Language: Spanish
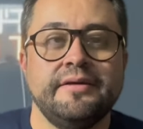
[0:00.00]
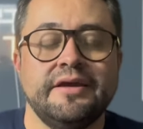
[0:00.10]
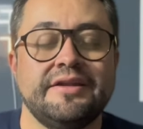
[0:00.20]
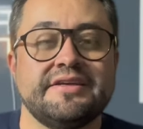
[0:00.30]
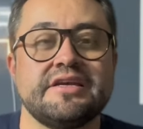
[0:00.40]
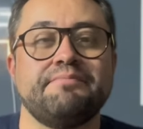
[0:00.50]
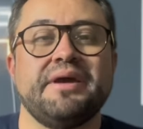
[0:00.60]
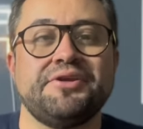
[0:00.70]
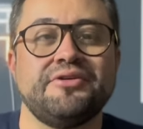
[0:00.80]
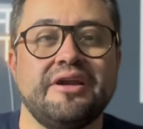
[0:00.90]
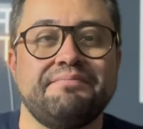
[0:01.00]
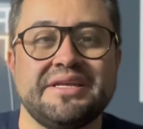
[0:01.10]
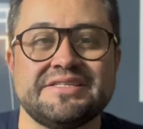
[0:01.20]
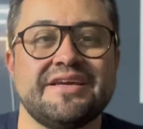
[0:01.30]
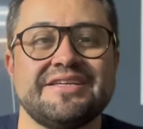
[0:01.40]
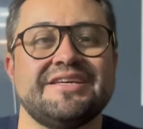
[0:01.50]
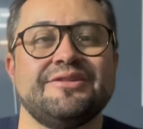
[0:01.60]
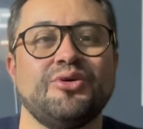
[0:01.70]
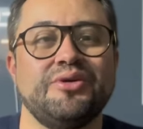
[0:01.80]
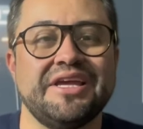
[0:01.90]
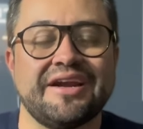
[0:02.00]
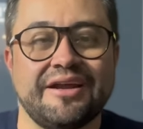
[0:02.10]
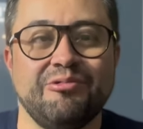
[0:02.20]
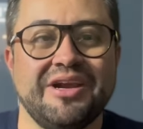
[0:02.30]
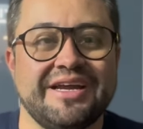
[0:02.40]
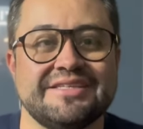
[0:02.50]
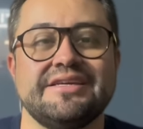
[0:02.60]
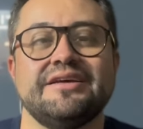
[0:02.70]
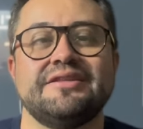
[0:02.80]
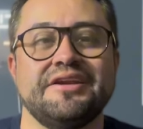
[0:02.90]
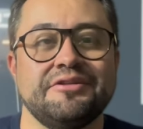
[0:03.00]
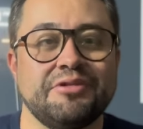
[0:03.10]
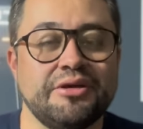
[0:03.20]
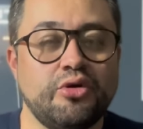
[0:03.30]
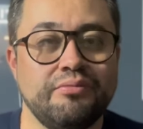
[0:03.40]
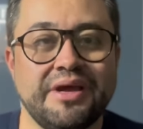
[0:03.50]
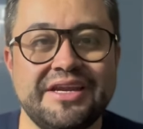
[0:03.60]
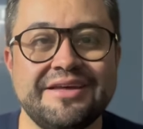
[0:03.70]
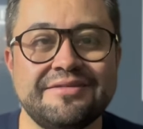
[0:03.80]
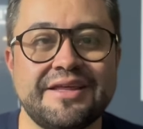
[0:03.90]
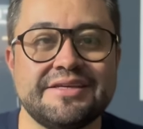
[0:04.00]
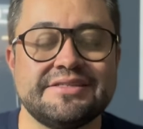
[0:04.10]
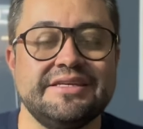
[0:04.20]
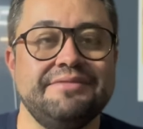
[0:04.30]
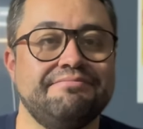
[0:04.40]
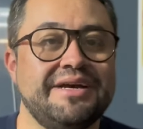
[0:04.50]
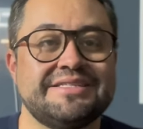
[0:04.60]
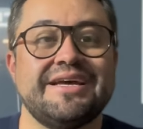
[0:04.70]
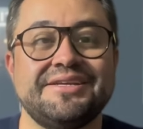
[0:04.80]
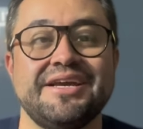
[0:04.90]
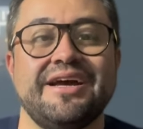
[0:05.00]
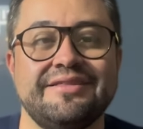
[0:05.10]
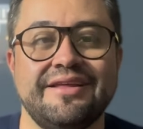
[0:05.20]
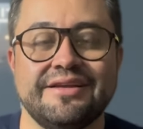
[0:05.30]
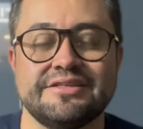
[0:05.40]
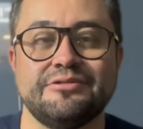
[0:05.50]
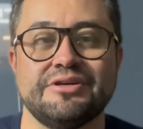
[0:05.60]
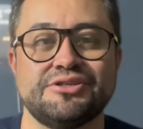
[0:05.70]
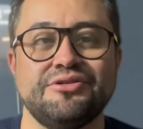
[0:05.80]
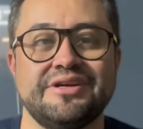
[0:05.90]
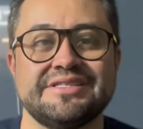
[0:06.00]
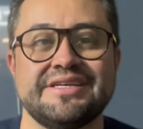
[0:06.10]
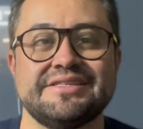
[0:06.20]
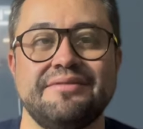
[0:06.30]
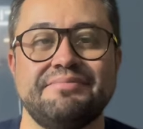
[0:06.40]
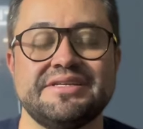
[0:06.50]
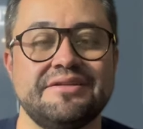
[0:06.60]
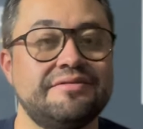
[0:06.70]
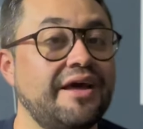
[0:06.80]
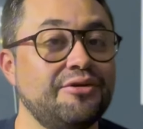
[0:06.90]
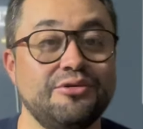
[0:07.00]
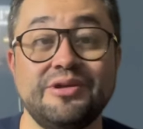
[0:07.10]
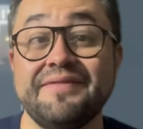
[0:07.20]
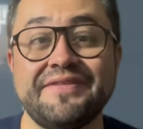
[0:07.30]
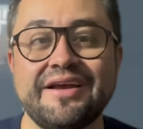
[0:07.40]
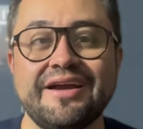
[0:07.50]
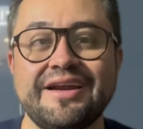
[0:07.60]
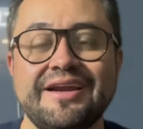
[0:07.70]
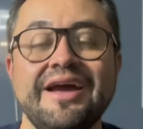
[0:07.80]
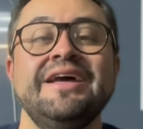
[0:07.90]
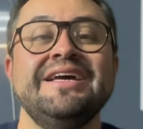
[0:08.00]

El desempeño de Alpine sigue siendo irregular, sigue teniendo inconvenientes y más allá de las situaciones que se han presentado durante carrera,